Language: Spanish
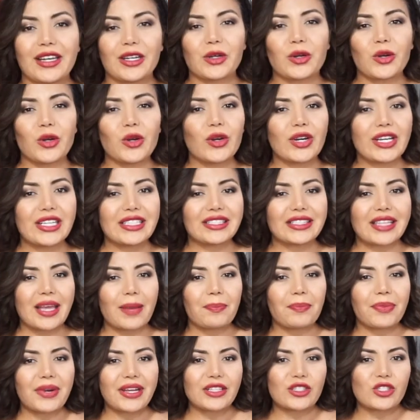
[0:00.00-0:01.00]
El color
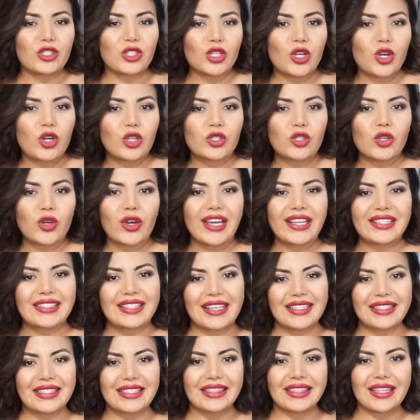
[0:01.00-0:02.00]
está precioso, es
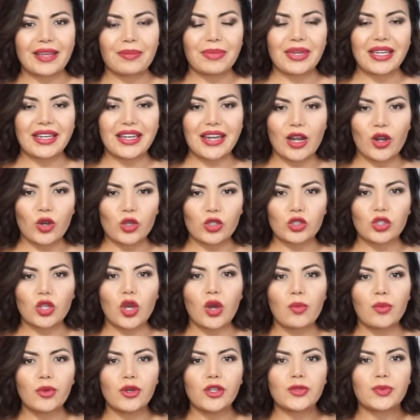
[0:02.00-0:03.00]
así también a los
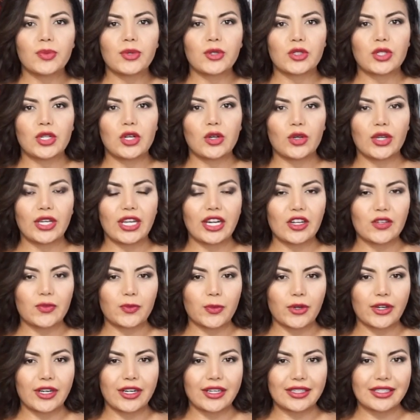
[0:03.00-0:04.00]
hombros, pero si lo quieres
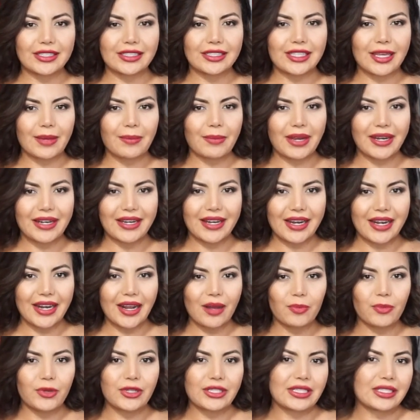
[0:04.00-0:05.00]
poner de esta
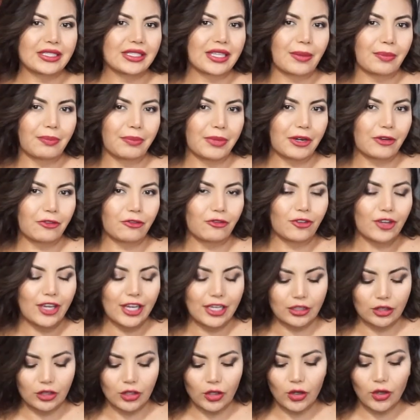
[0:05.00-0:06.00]
manera, pues está
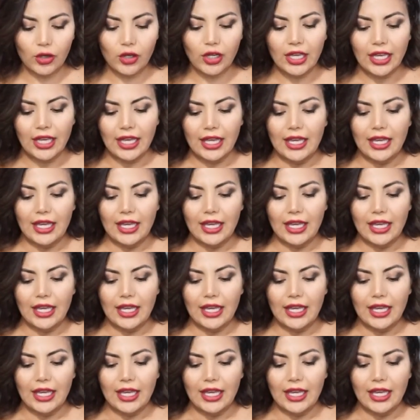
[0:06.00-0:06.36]
perfecto.